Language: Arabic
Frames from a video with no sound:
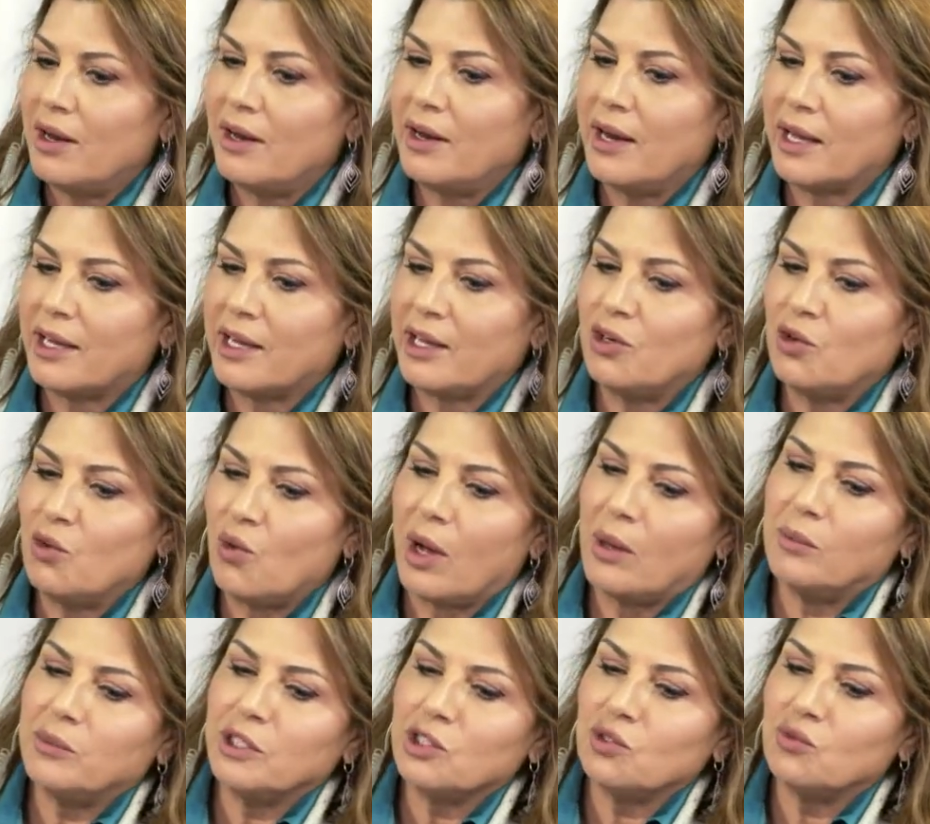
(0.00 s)
لكن هو
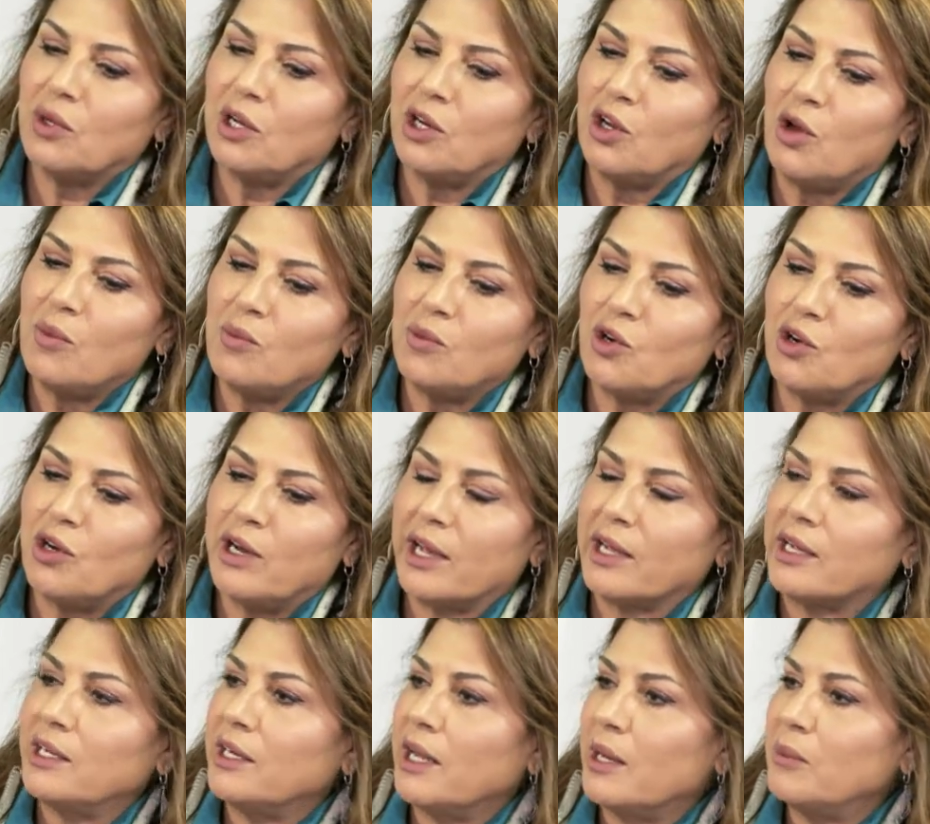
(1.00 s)
عم بيطول عمره
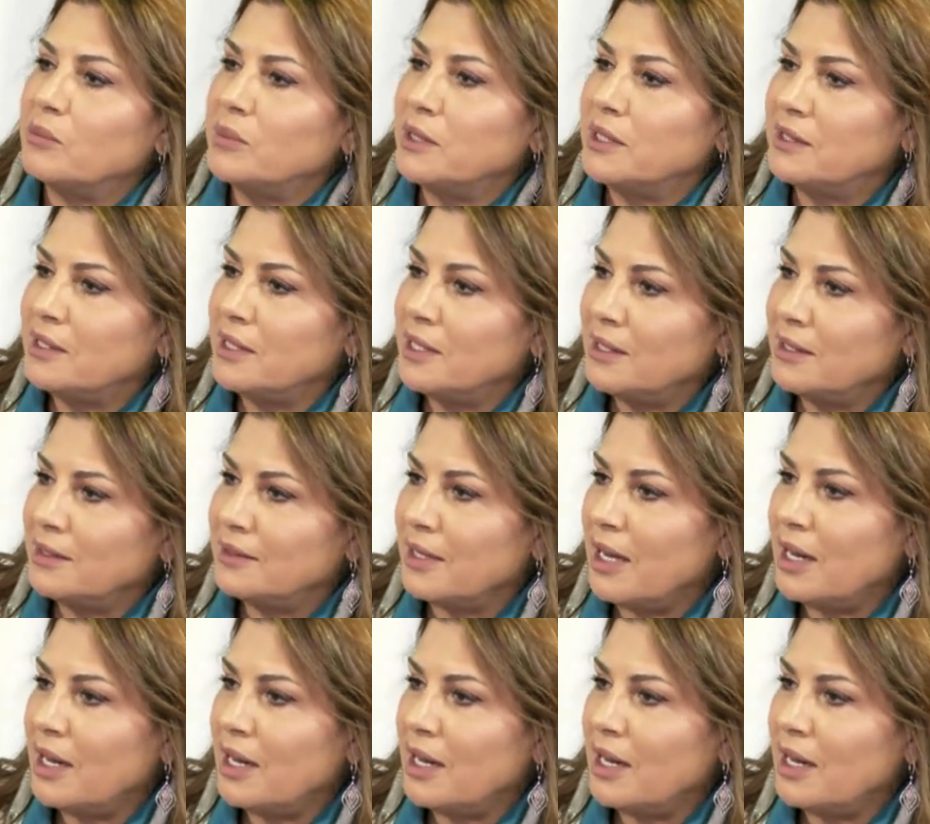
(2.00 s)
لكن عم بيزيد